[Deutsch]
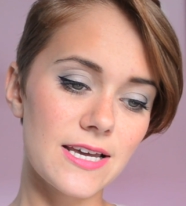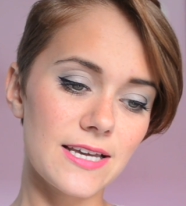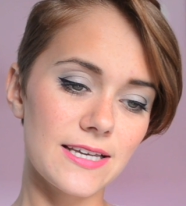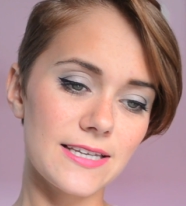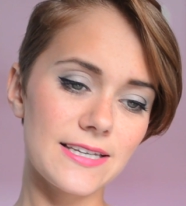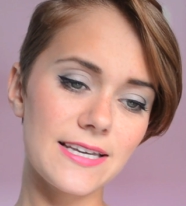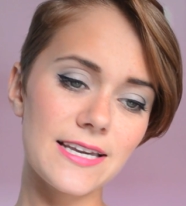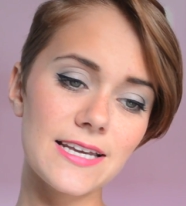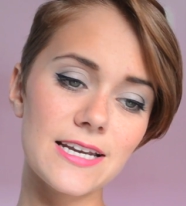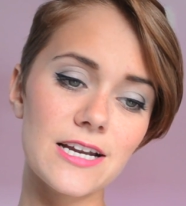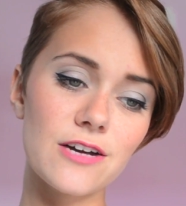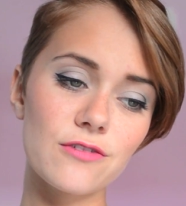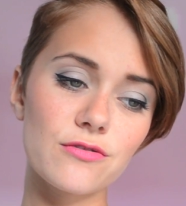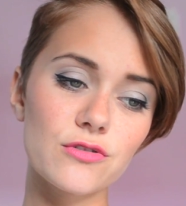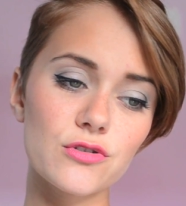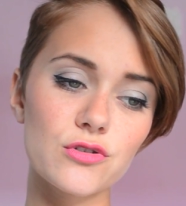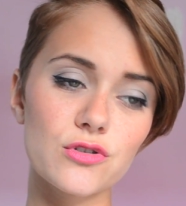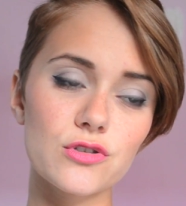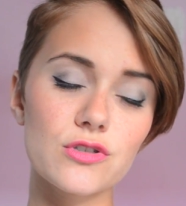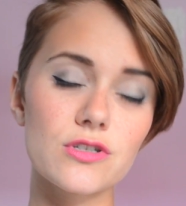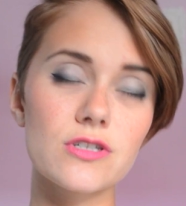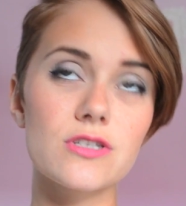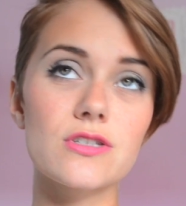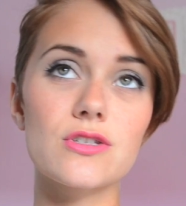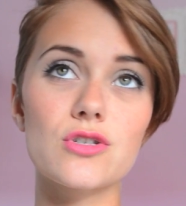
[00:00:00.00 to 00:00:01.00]
Jeder von
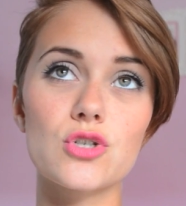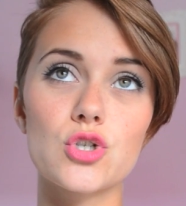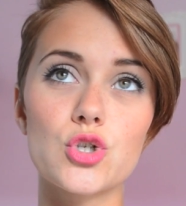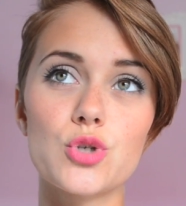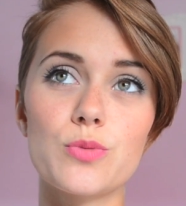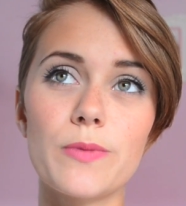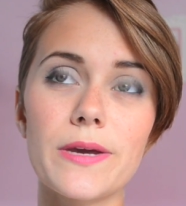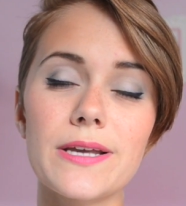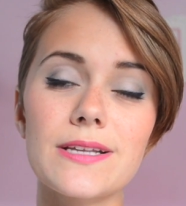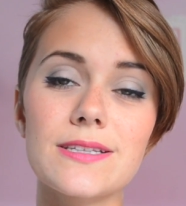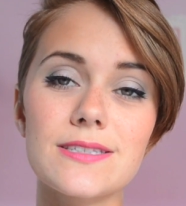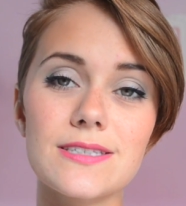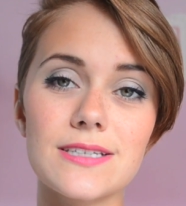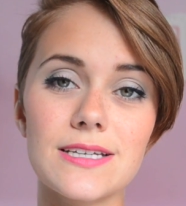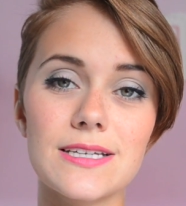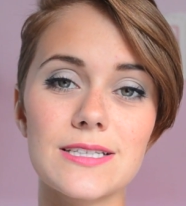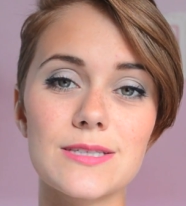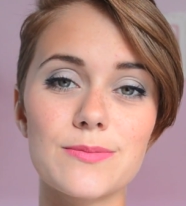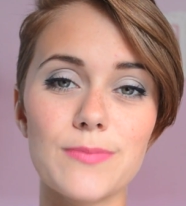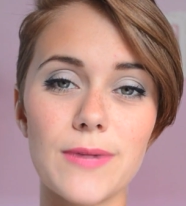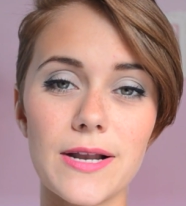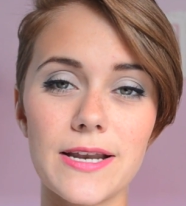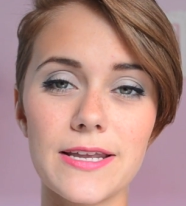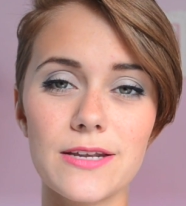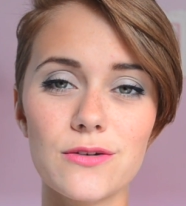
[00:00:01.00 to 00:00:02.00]
uns schminkt sich
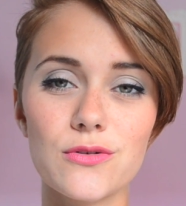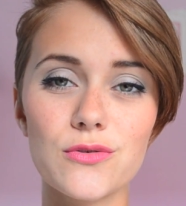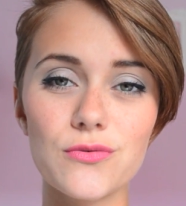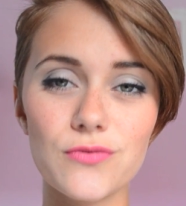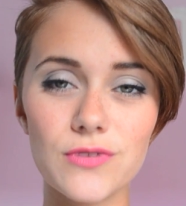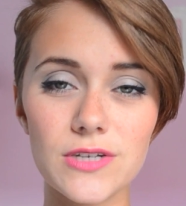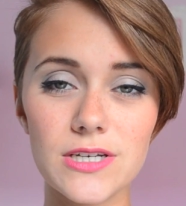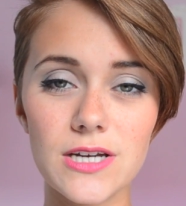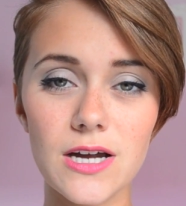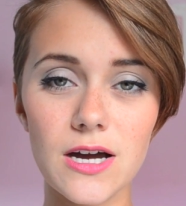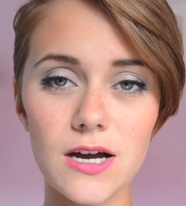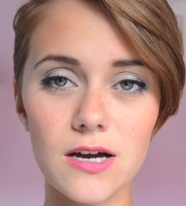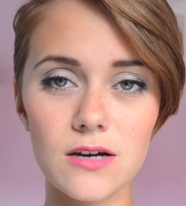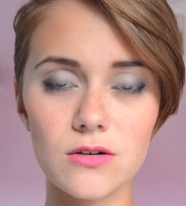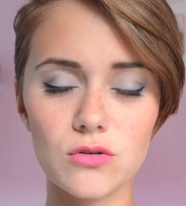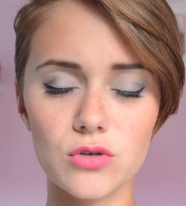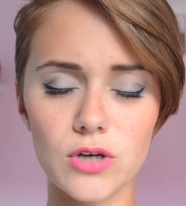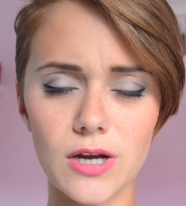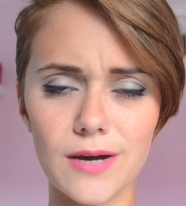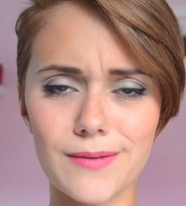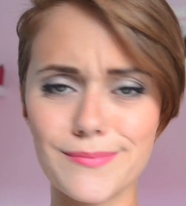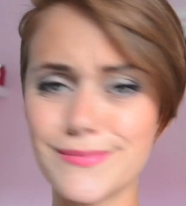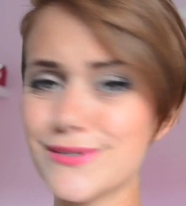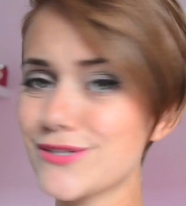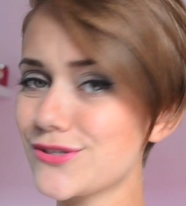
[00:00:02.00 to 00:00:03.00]
jetzt mal hin und wieder
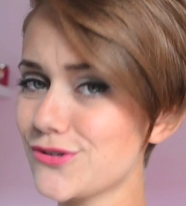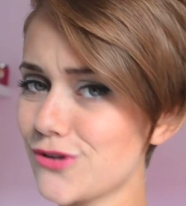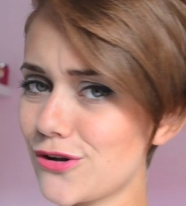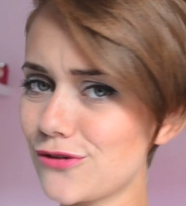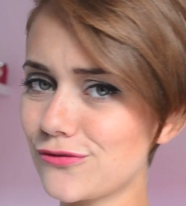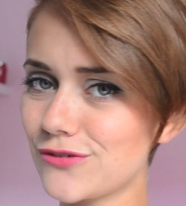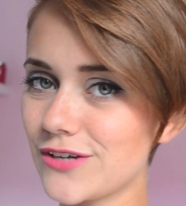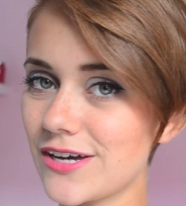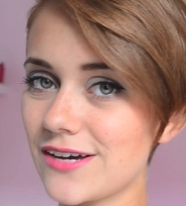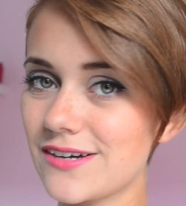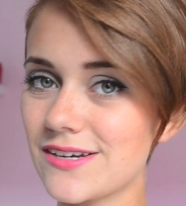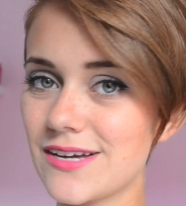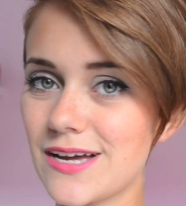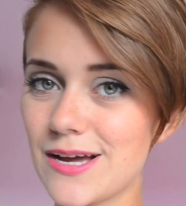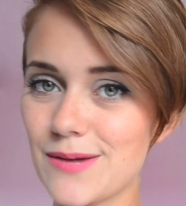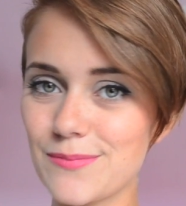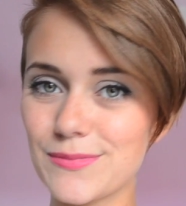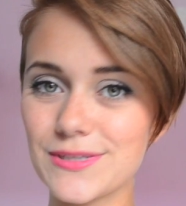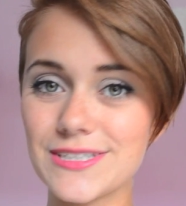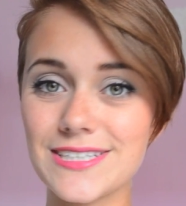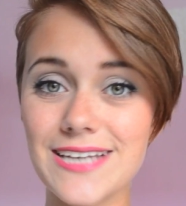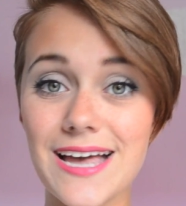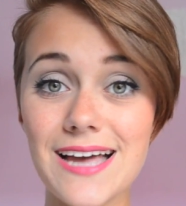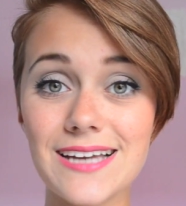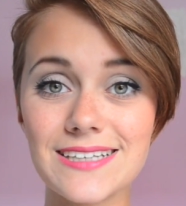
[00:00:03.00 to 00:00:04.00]
oder ein bisschen öfter
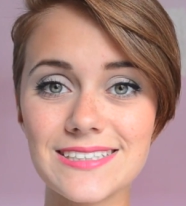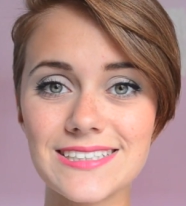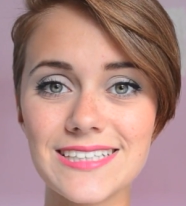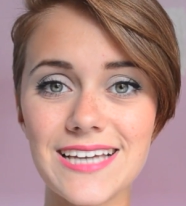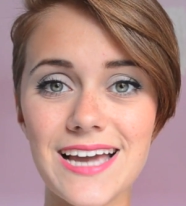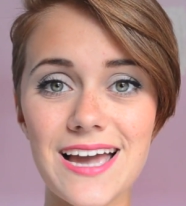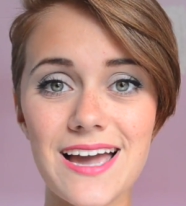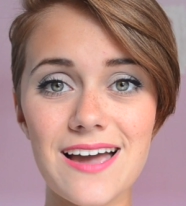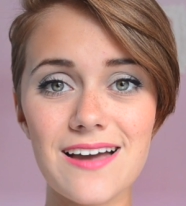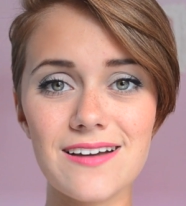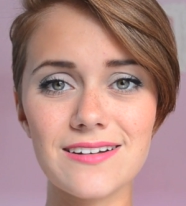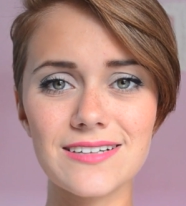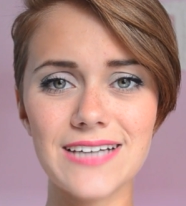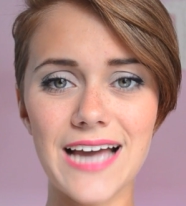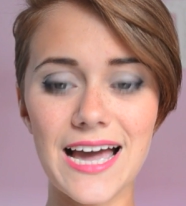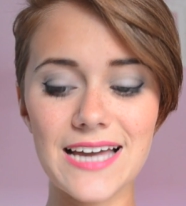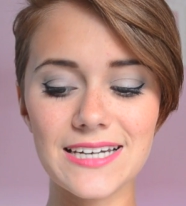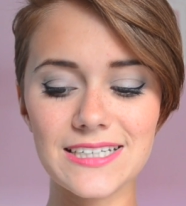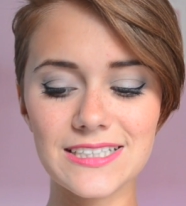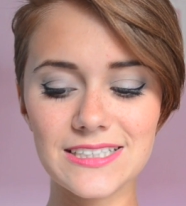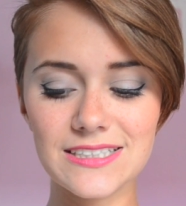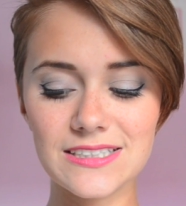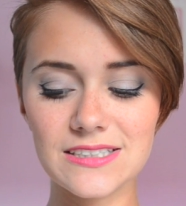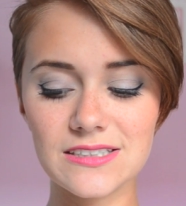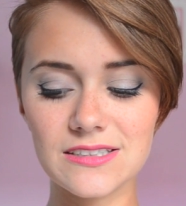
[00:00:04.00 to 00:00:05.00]
mit Sachen, die er gar
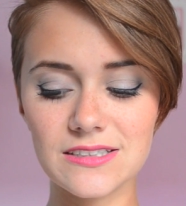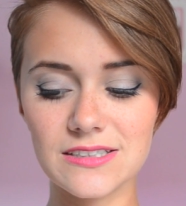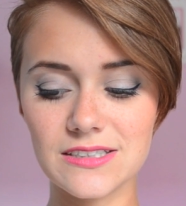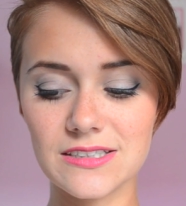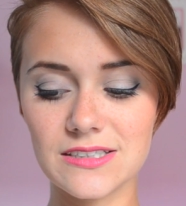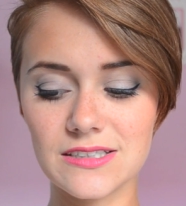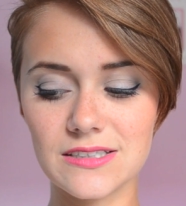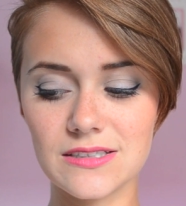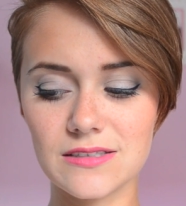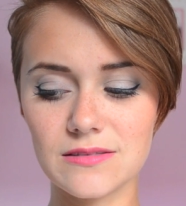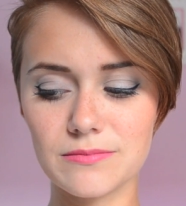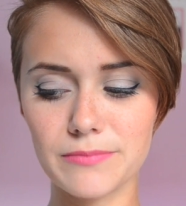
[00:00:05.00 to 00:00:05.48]
nicht äh,